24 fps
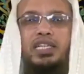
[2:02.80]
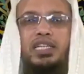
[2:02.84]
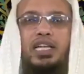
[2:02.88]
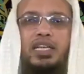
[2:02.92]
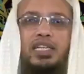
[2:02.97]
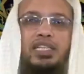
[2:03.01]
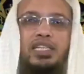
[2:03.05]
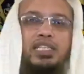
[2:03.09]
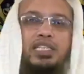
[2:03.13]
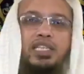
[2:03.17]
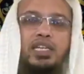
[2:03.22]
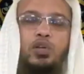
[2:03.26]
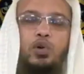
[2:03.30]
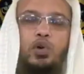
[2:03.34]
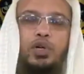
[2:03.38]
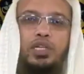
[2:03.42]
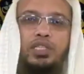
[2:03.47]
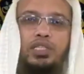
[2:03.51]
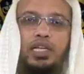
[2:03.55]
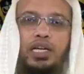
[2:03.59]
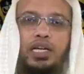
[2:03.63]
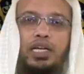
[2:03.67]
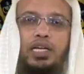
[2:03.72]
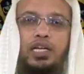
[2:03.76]
সেটা রিস্কি
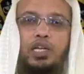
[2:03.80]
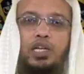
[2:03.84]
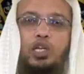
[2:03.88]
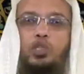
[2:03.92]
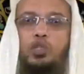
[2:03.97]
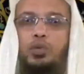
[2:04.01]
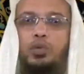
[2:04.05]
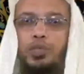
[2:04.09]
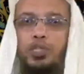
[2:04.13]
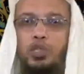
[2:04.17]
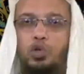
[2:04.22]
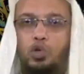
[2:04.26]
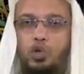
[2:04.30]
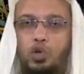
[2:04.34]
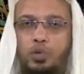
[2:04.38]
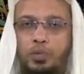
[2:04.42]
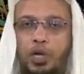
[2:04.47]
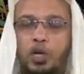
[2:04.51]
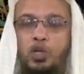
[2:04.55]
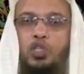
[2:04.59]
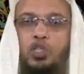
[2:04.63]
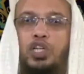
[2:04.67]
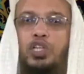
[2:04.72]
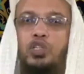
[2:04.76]
হয়ে যায় সমাজের অন্য
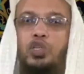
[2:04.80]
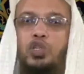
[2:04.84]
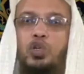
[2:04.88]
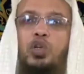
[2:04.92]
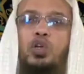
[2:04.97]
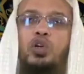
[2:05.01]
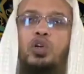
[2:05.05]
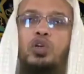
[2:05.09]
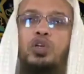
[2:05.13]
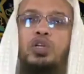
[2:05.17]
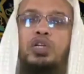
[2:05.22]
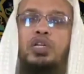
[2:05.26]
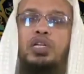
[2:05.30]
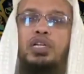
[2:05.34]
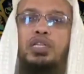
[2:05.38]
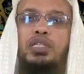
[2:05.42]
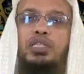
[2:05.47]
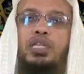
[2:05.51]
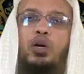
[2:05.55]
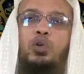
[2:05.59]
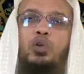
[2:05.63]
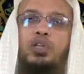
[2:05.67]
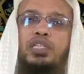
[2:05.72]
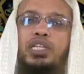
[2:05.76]
মানুষের জন্য
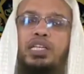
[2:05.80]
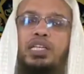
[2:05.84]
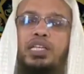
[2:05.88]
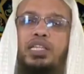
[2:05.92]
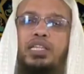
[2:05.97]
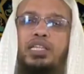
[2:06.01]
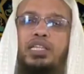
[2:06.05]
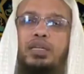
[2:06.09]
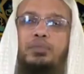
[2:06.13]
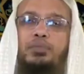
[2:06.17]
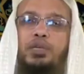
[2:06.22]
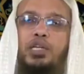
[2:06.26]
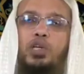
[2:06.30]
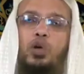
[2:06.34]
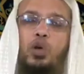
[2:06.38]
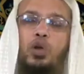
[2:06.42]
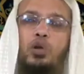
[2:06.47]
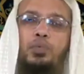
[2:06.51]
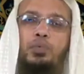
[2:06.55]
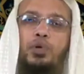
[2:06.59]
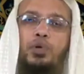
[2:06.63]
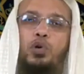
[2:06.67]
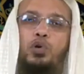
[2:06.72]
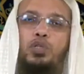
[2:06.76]
তাহলে সেক্ষেত্রে
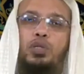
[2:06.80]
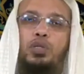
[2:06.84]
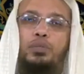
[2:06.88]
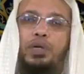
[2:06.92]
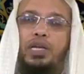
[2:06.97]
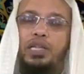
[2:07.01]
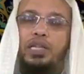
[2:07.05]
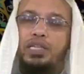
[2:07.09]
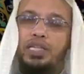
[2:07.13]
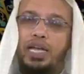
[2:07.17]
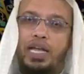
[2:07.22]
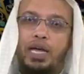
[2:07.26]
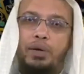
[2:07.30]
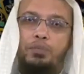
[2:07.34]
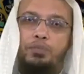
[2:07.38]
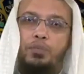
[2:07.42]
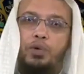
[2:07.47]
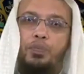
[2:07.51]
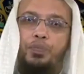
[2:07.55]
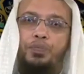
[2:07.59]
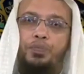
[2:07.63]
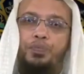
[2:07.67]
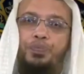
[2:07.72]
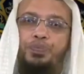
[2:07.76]
বিকল্প হতে পারে
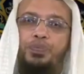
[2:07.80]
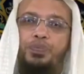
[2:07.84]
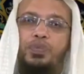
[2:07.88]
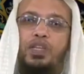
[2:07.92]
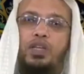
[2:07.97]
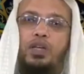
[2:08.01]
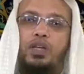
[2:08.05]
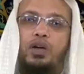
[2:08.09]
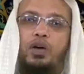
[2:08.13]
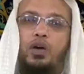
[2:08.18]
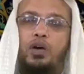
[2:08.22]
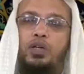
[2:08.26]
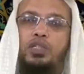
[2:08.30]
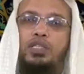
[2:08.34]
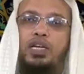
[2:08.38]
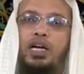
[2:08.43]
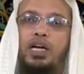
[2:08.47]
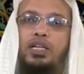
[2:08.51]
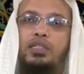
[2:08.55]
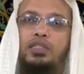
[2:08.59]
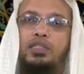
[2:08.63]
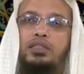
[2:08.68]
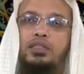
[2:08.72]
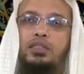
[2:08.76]
তায়াম্মম
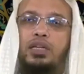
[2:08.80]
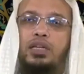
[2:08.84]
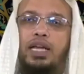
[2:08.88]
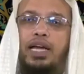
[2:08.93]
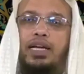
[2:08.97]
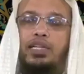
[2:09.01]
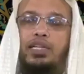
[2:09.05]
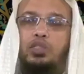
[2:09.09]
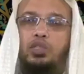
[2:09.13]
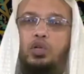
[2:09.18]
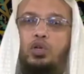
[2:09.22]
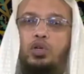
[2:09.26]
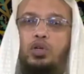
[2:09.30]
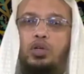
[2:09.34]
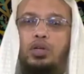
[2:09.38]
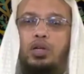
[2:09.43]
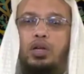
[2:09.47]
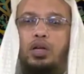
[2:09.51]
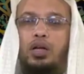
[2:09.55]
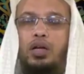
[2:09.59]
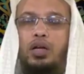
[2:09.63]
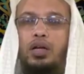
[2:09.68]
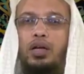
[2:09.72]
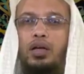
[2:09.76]
অর্থাৎ একজন
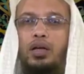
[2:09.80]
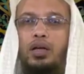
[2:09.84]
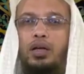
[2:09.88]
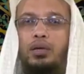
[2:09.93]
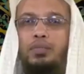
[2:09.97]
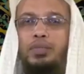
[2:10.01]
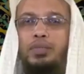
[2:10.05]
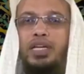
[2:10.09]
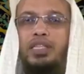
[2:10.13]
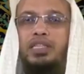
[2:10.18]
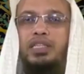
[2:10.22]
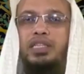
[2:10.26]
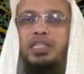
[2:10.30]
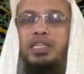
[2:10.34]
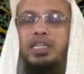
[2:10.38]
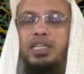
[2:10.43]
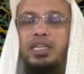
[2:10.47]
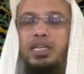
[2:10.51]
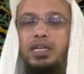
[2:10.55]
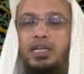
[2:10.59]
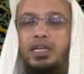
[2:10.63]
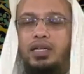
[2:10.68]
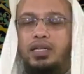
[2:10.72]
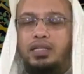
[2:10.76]
ব্যক্তি
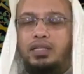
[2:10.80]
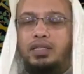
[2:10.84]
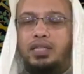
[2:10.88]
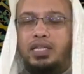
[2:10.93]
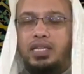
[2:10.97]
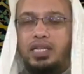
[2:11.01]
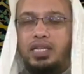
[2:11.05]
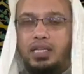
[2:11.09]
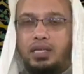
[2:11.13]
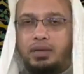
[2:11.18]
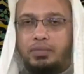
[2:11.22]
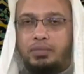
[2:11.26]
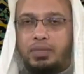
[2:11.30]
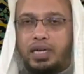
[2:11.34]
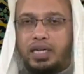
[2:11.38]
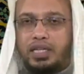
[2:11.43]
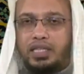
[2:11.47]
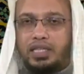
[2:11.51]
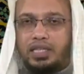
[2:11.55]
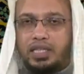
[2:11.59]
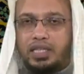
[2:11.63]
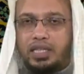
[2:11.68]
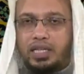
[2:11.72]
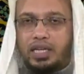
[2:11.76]
তিনি
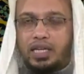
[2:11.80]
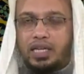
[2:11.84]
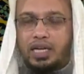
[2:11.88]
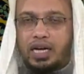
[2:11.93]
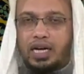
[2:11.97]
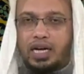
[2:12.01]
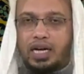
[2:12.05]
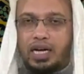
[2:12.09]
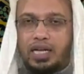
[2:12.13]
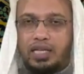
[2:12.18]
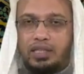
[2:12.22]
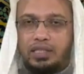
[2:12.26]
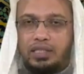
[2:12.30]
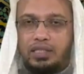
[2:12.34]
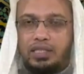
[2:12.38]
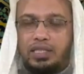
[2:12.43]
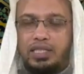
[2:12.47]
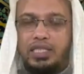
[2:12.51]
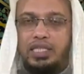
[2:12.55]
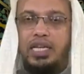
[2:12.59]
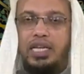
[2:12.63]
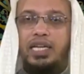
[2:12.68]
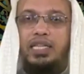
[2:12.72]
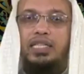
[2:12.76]
মাটিতে হাত
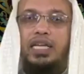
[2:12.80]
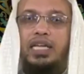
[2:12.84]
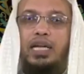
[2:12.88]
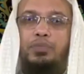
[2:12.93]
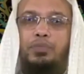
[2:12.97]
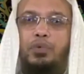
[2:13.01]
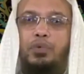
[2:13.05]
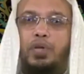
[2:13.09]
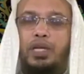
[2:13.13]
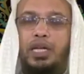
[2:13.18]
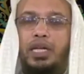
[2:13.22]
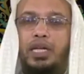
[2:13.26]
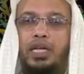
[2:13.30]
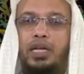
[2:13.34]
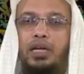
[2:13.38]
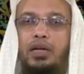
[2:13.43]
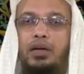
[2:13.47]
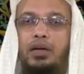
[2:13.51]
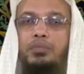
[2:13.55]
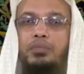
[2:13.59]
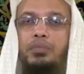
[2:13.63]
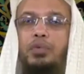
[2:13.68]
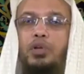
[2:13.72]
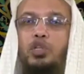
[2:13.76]
দিয়ে তারপরে
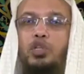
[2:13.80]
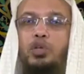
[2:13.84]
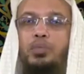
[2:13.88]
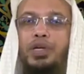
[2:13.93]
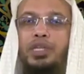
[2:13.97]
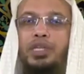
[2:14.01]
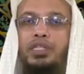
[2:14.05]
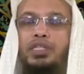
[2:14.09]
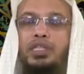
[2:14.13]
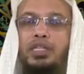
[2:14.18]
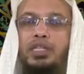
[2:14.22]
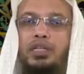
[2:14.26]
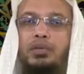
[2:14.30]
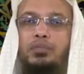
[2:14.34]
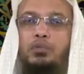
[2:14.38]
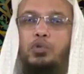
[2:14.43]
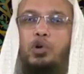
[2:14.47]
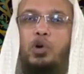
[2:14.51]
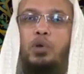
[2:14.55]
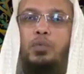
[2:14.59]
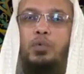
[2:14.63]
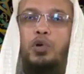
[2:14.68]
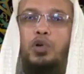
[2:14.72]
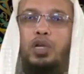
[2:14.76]
মৃত ব্যক্তির
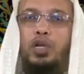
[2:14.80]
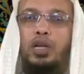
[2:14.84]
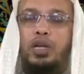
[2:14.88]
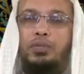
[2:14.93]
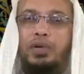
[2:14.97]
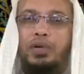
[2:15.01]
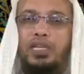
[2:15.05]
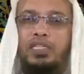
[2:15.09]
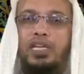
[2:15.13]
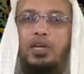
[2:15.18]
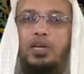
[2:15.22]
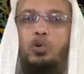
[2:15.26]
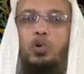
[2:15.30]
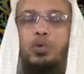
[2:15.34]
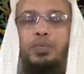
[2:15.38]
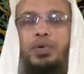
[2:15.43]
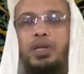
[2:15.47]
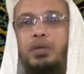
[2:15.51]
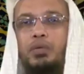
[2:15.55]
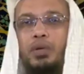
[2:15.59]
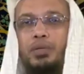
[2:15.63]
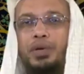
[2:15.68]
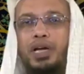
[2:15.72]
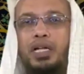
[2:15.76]
মুখমণ্ডলে মাসা
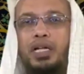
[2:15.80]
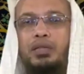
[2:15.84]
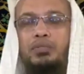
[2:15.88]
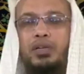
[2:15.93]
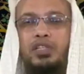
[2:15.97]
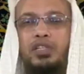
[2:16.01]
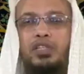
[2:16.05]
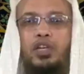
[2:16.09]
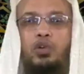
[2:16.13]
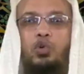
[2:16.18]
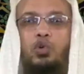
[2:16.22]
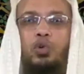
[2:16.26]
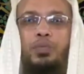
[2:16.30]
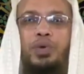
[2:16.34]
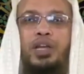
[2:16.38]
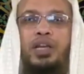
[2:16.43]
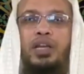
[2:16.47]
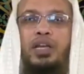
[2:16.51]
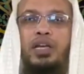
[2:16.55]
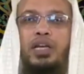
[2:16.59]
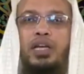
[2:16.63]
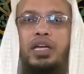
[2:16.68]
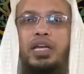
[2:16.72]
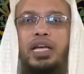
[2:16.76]
করবেন এভাবে হাত মাসা করবেন
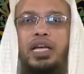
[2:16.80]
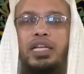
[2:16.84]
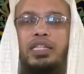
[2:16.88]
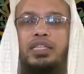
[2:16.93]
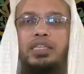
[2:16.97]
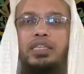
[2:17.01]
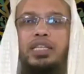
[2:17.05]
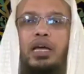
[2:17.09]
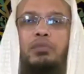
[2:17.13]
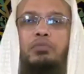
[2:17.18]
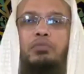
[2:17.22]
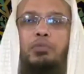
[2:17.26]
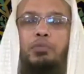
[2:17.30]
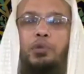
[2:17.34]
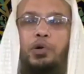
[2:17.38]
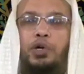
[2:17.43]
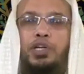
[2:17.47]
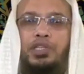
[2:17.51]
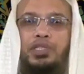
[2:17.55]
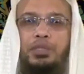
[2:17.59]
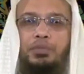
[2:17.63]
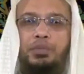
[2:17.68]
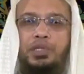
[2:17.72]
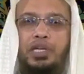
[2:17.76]
এতে তেমম
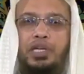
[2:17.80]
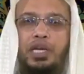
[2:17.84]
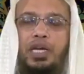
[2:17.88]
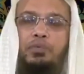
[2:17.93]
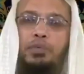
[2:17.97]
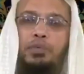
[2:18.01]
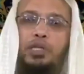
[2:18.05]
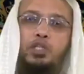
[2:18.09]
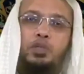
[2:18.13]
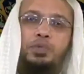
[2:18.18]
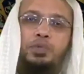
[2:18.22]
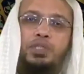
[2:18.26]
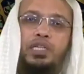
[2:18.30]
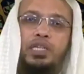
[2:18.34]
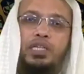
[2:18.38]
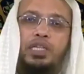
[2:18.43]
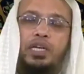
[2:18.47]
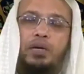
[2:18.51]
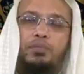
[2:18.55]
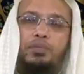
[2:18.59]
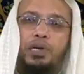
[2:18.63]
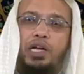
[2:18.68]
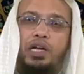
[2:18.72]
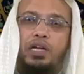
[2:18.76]
হয়ে যাবে এর মাধ্যমে
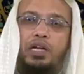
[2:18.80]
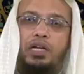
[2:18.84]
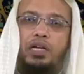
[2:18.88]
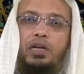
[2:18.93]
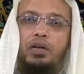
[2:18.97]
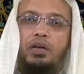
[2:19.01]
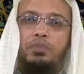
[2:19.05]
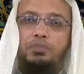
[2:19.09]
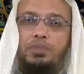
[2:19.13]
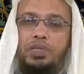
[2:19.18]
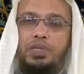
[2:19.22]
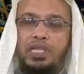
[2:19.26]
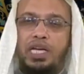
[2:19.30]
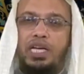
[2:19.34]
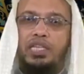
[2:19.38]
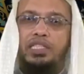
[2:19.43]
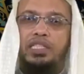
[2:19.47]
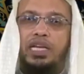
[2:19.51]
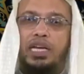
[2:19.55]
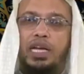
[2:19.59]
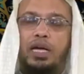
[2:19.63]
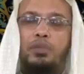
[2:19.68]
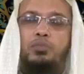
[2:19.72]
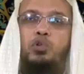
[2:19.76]
তাকে আমরা বিদায়
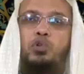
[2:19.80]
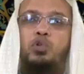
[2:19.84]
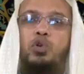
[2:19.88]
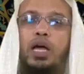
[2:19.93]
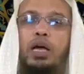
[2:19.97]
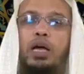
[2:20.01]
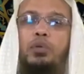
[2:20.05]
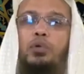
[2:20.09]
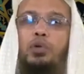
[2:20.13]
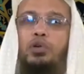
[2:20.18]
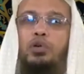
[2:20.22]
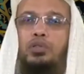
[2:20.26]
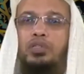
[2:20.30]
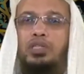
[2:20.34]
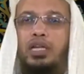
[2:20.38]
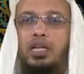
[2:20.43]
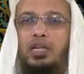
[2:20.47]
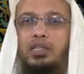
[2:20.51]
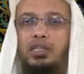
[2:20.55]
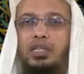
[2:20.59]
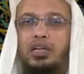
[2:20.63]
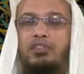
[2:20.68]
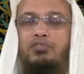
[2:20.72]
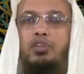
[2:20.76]
জানাবো এবং
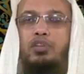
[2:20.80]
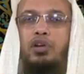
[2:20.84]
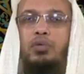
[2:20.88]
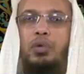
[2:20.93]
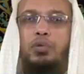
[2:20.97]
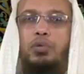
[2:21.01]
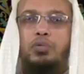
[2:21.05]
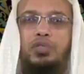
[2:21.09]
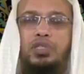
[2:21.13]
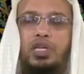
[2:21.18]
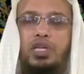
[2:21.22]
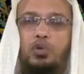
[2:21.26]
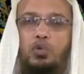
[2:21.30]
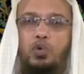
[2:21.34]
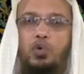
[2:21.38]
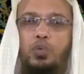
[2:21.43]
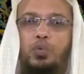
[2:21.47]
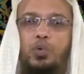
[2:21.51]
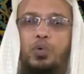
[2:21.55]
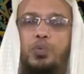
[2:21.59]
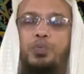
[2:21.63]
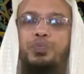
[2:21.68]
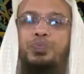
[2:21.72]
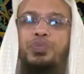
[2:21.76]
তার দাফনের ব্যবস্থা
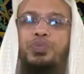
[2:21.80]
করব।